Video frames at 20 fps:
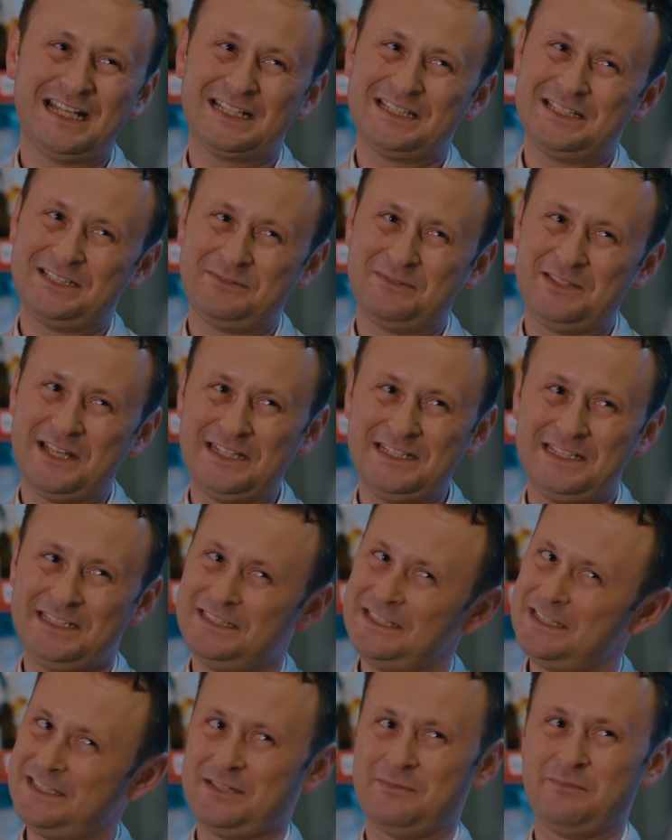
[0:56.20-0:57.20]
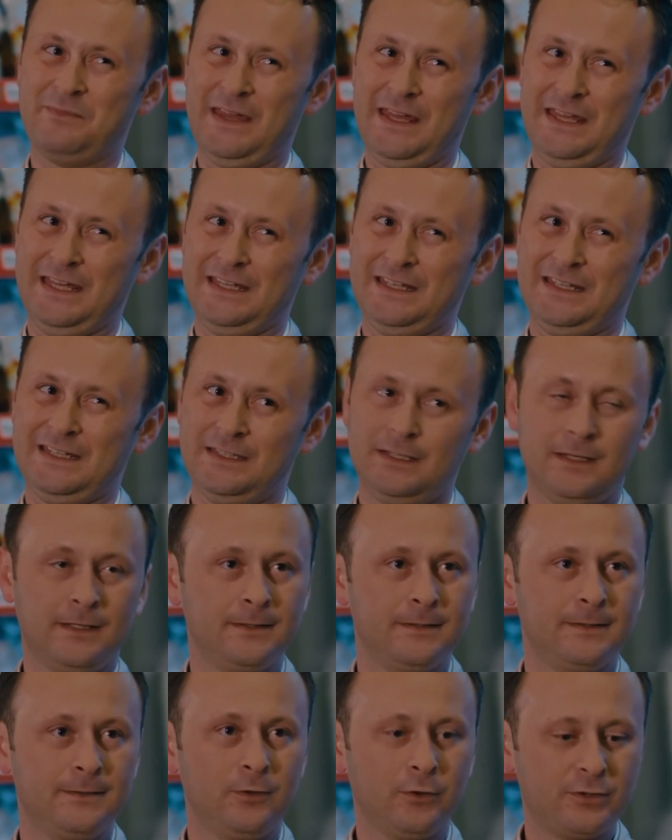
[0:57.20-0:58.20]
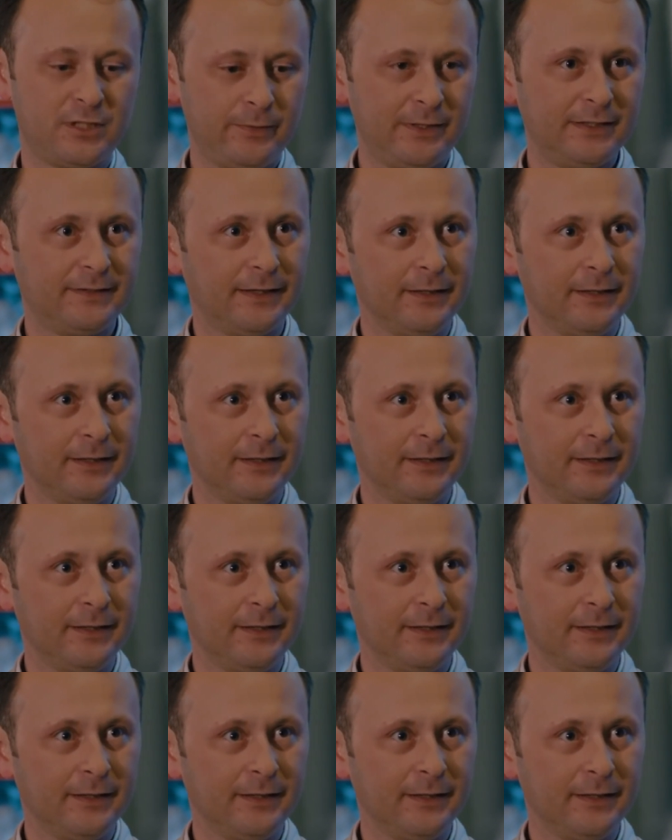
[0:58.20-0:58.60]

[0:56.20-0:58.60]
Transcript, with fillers: Kardeşim sen iyi değilsin be. Yoksa beni